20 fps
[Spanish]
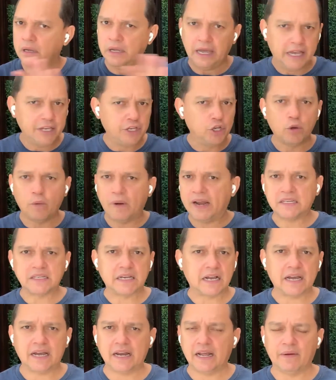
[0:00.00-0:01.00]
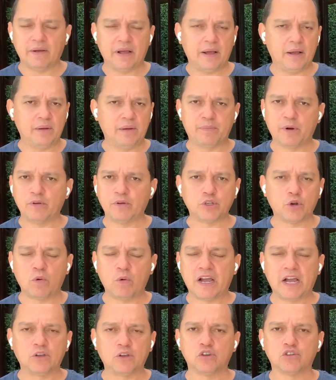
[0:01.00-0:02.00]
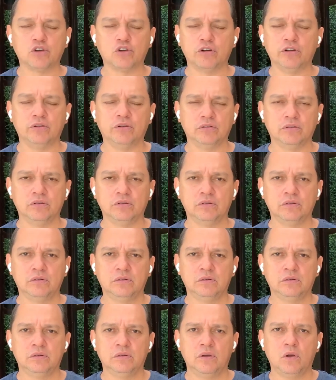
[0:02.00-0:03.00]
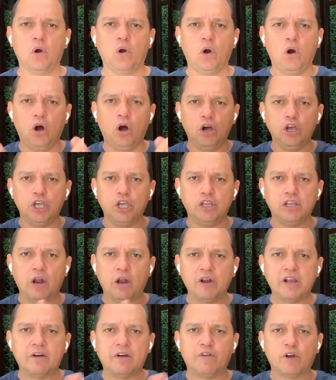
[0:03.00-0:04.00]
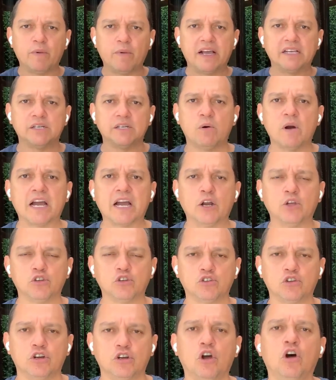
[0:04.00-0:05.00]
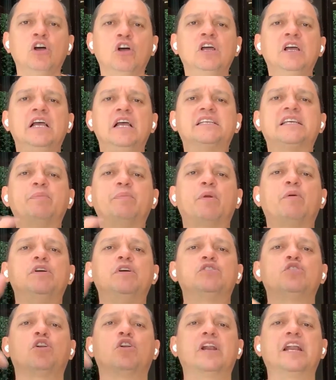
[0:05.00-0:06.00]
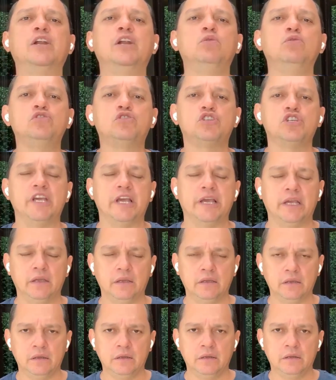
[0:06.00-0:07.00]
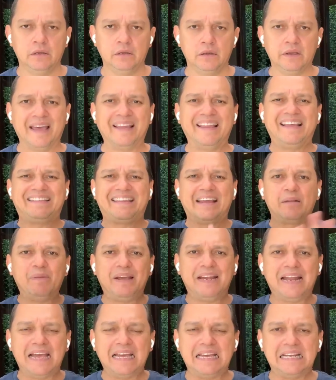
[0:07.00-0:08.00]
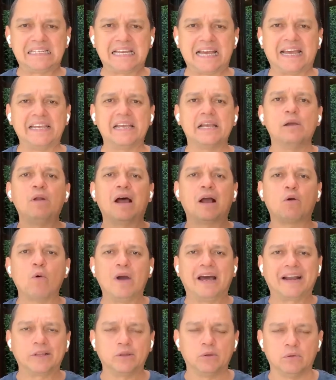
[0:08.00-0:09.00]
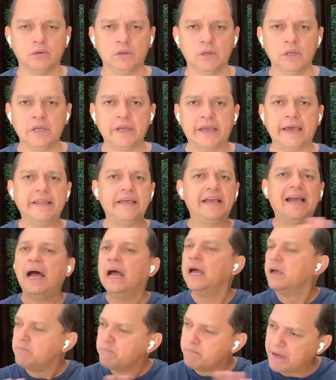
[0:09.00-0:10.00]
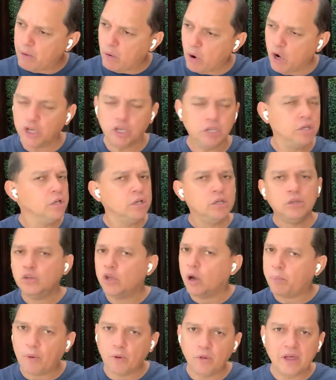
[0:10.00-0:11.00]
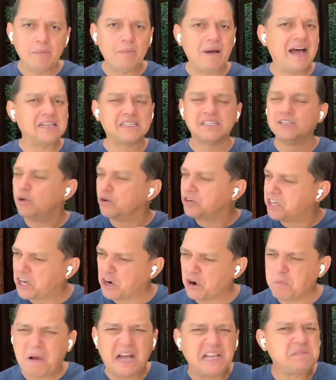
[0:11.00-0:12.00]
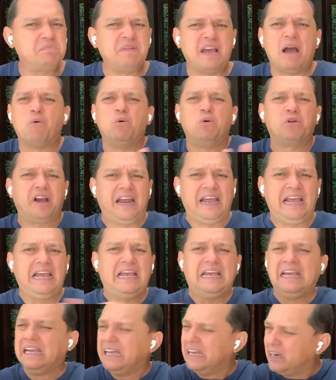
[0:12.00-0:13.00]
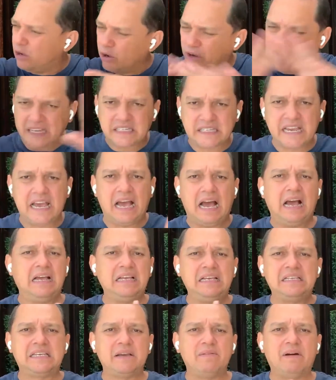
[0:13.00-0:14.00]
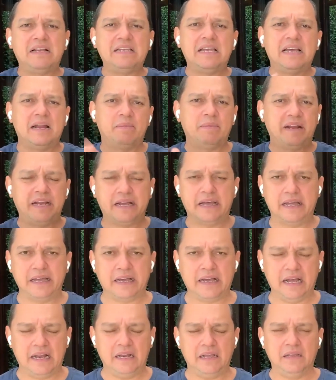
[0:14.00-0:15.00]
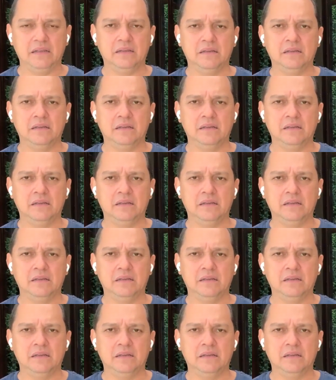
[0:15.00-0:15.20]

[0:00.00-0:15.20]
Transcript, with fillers: Ellos no van a sacar al profesor Juan Carlos Osorio. Hoy, de la única forma que se va Juan Carlos Osorio es que el profesor renuncie, que determine irse, que llegue a un acuerdo, que diga, me voy, no pude más, no quiero más, me aburrí, lo que sea, y se vaya de la América de Cali.